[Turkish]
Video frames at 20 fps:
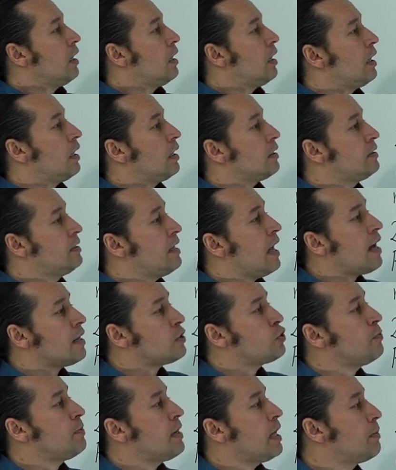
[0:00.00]
Ee,
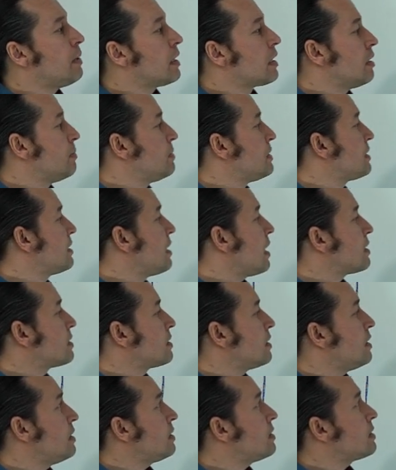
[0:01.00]
diğer cümleye bakalım
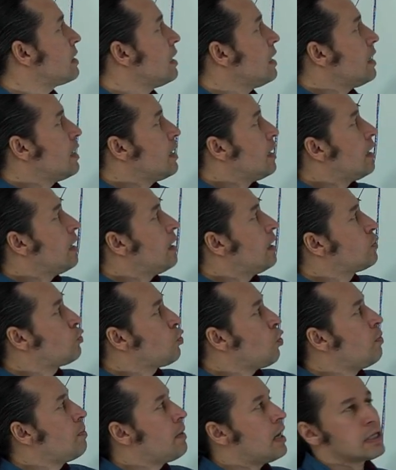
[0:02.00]
isterseniz. E,
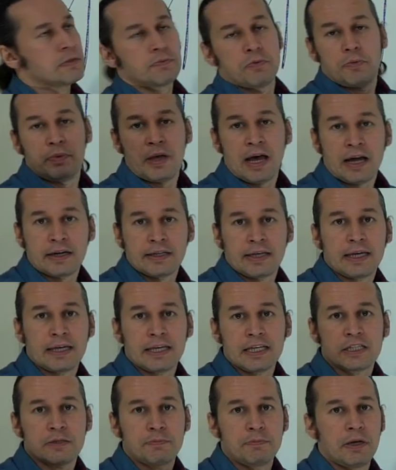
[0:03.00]
Thomas bu bir
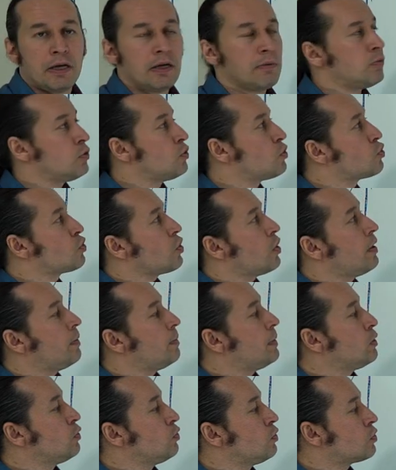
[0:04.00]
erkek ismi. Bunu
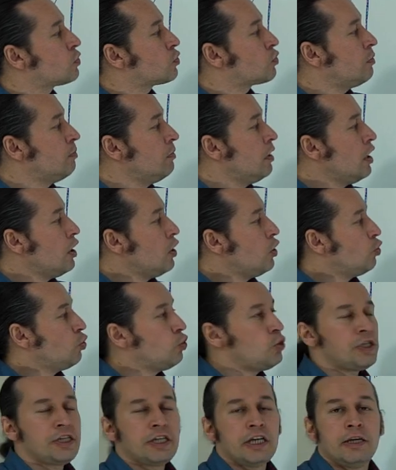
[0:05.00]
söylemeyi unuttum.
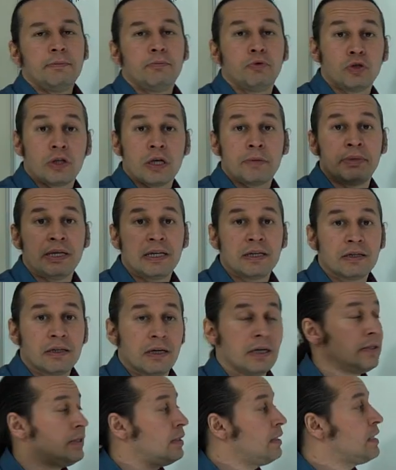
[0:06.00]
Uşi bu da bir
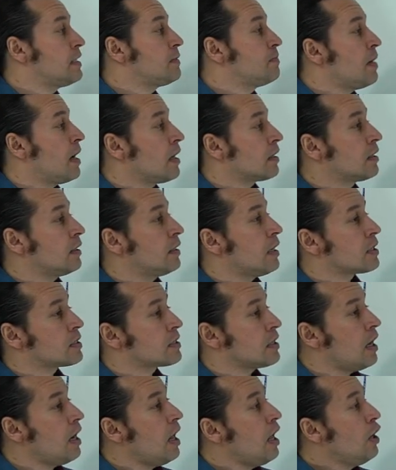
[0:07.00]
kadın ismi
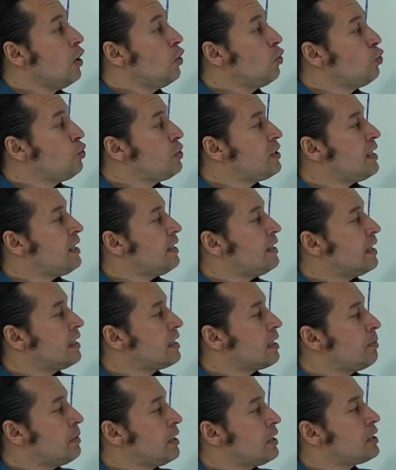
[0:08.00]
arkadaşlar. Uşi ne
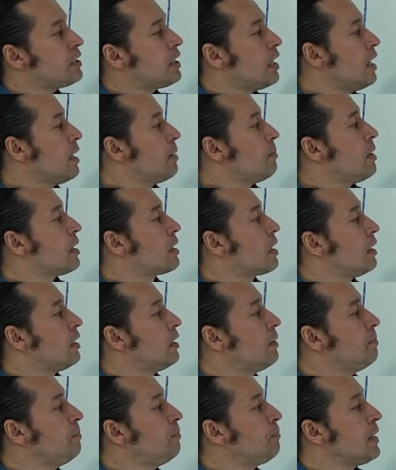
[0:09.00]
demiş?
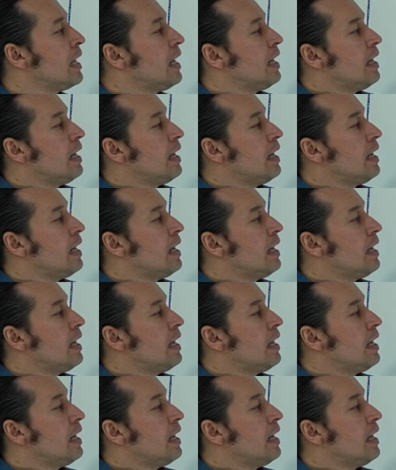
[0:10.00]
Bakalım.